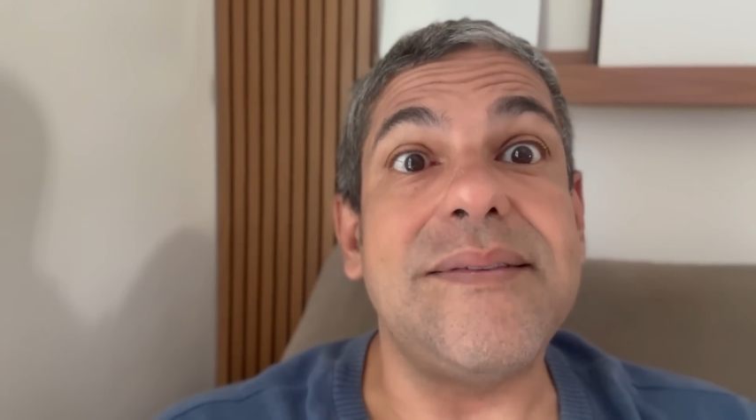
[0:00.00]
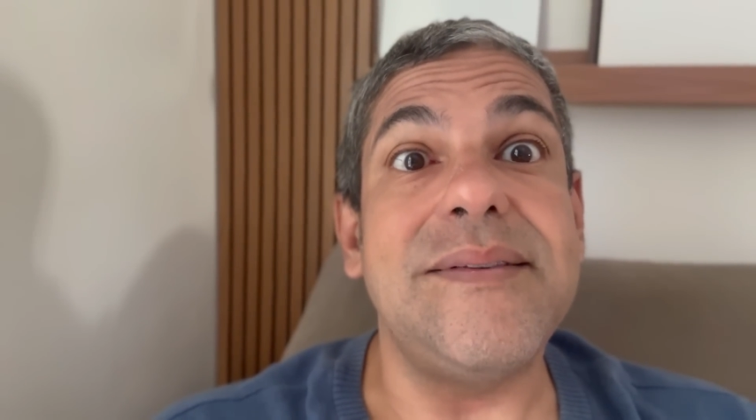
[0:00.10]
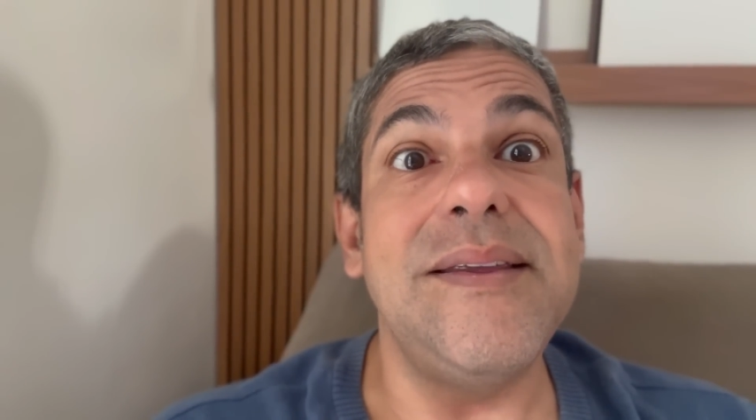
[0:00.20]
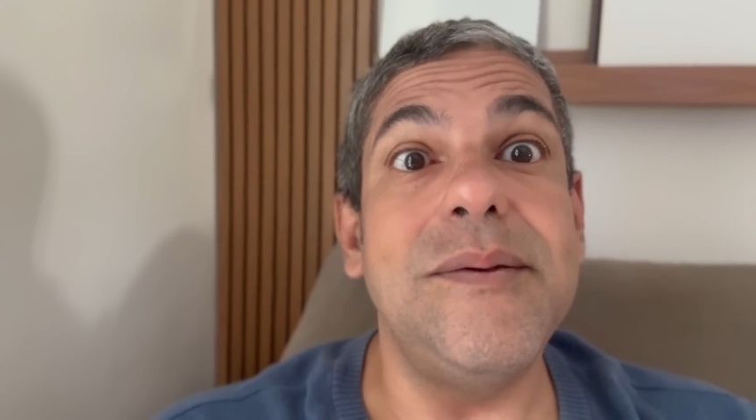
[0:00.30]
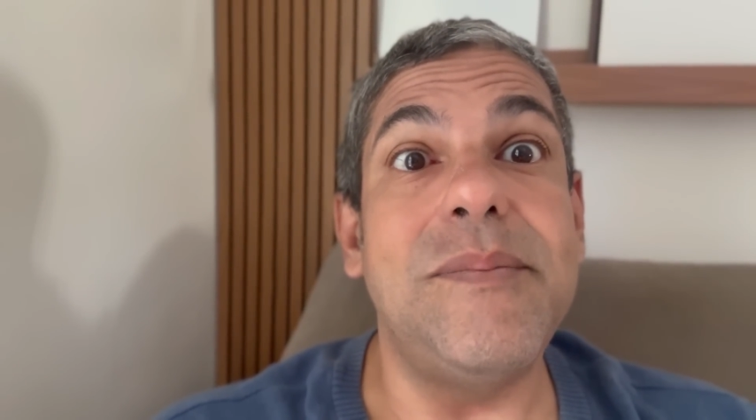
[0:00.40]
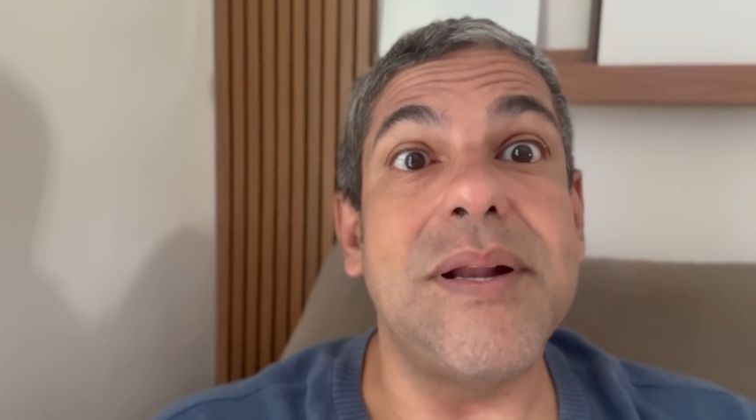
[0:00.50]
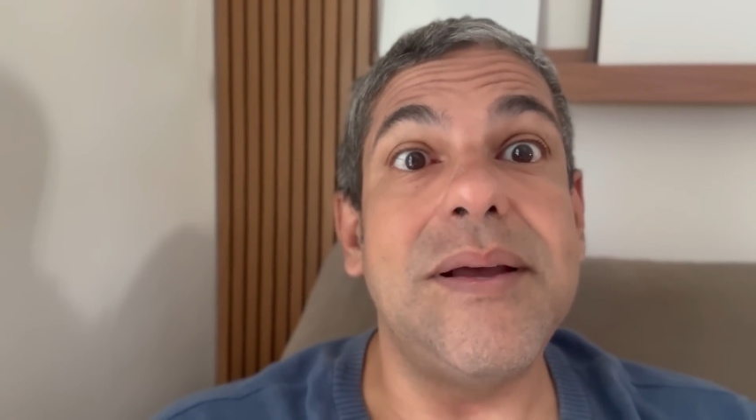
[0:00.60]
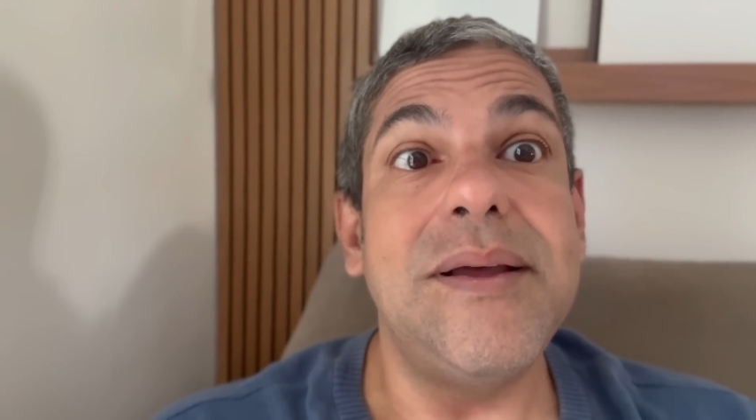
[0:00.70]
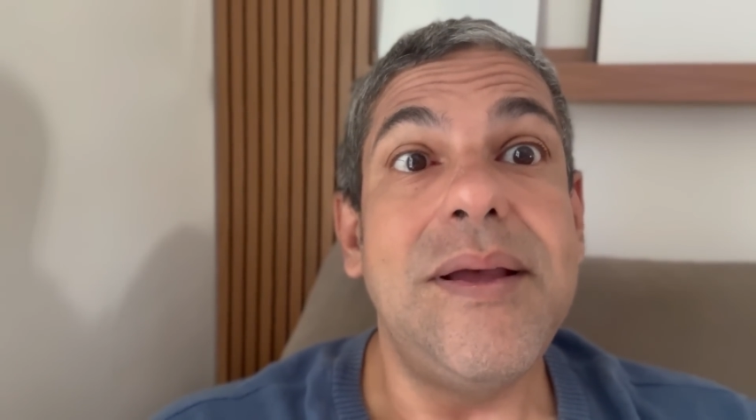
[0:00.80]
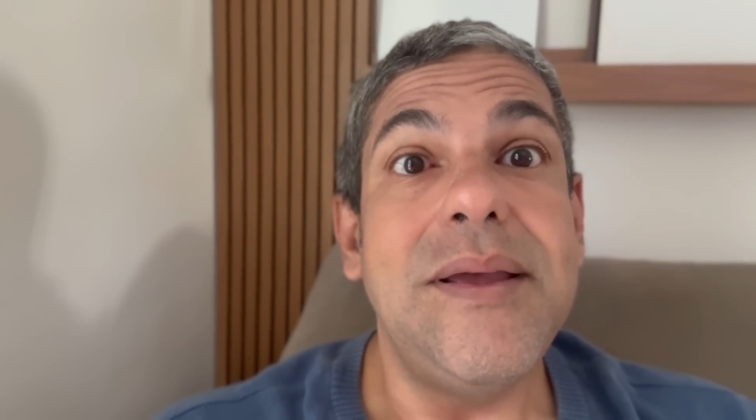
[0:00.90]

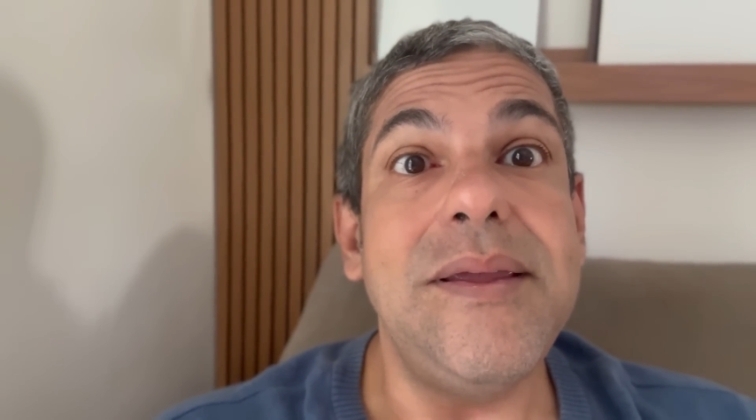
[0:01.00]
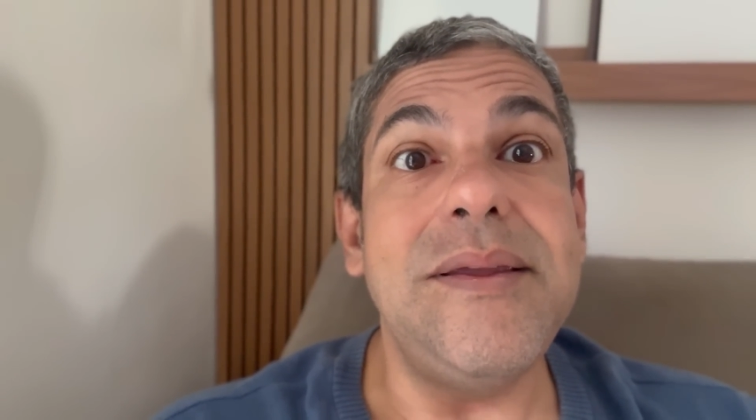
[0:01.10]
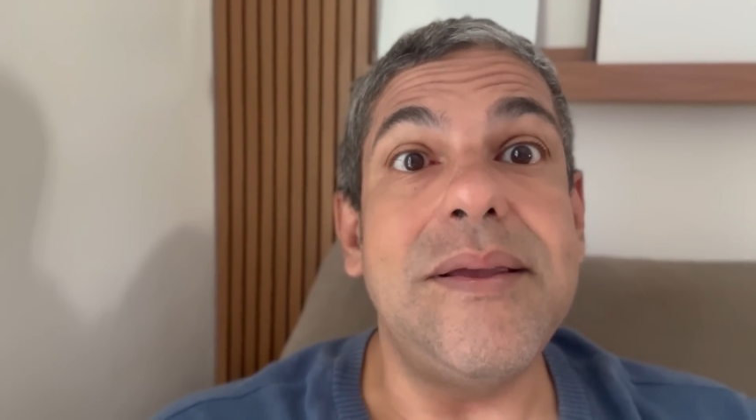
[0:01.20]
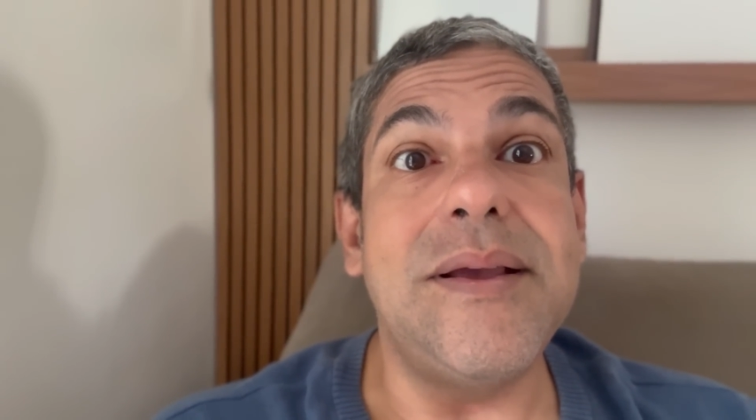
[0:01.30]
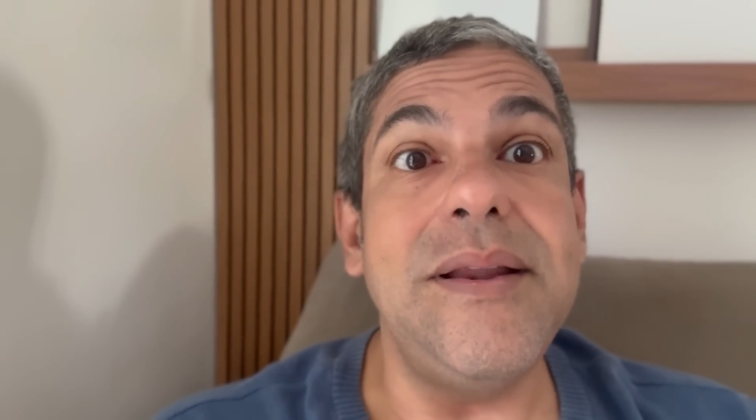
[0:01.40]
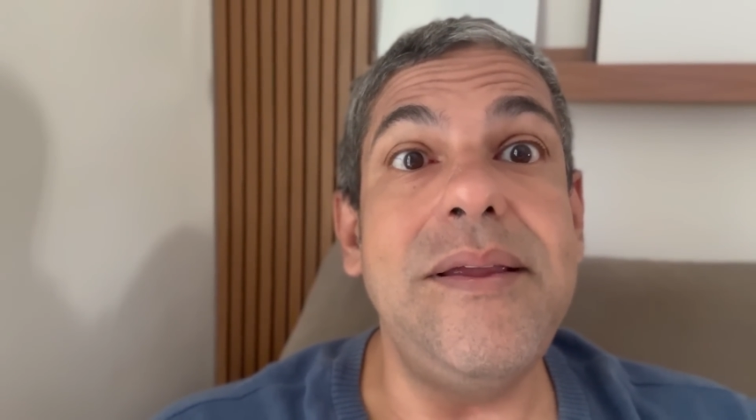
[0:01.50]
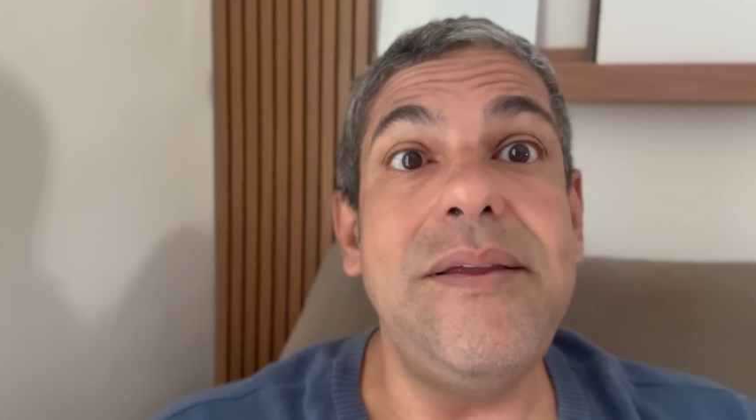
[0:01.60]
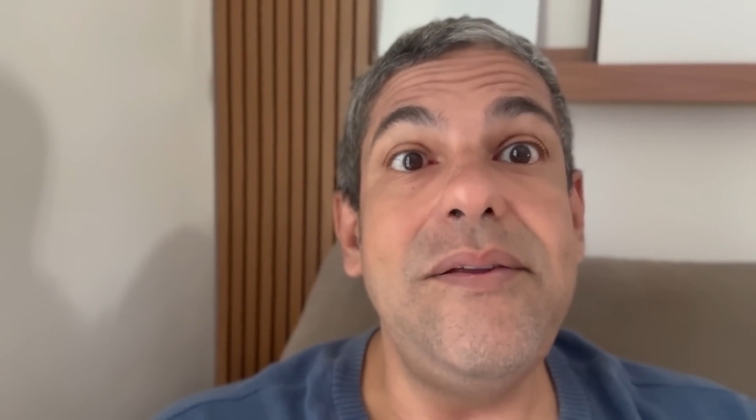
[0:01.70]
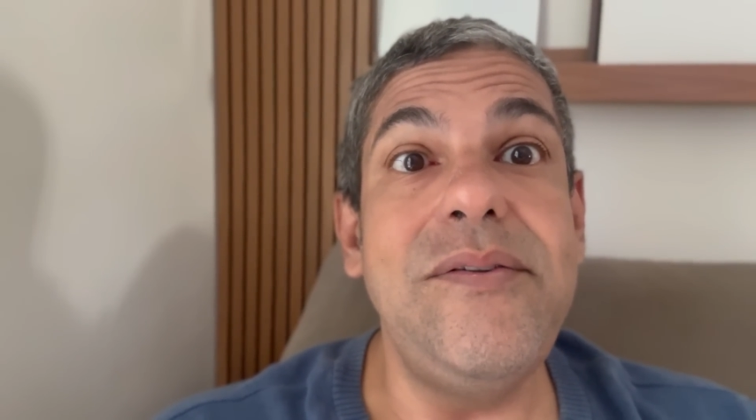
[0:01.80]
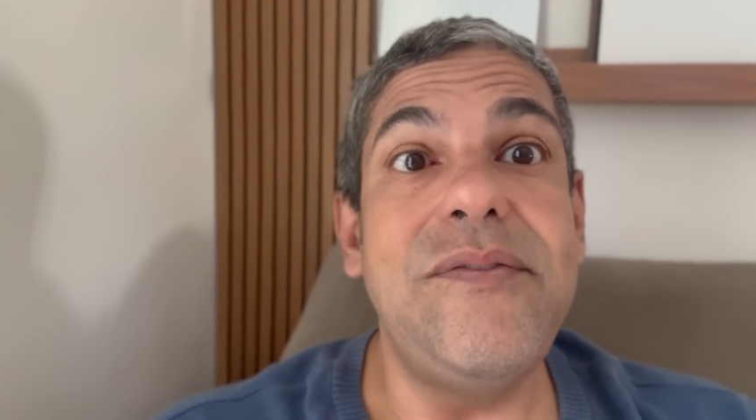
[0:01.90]
zebra
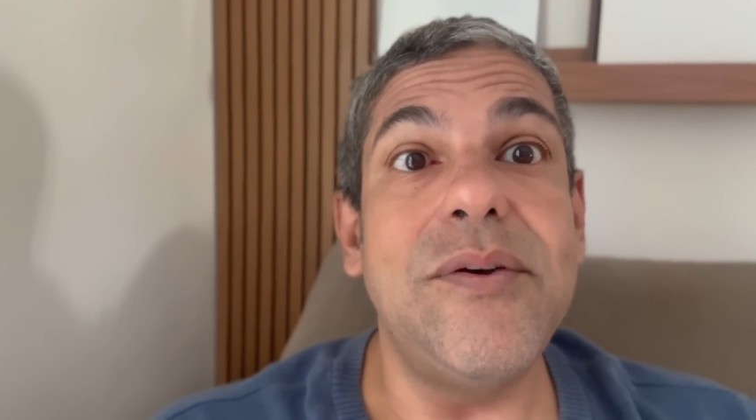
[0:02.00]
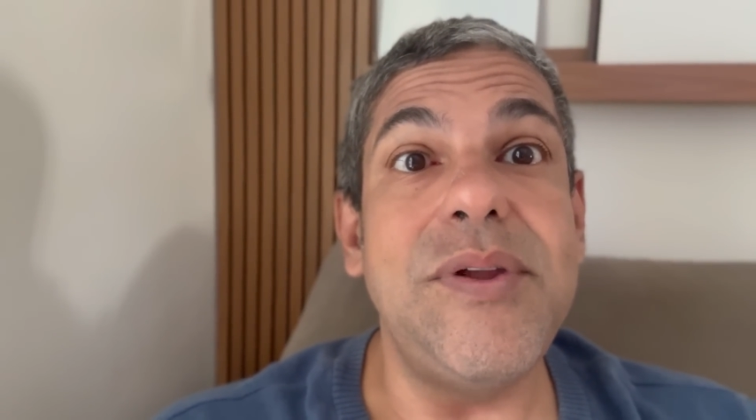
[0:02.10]
incrível,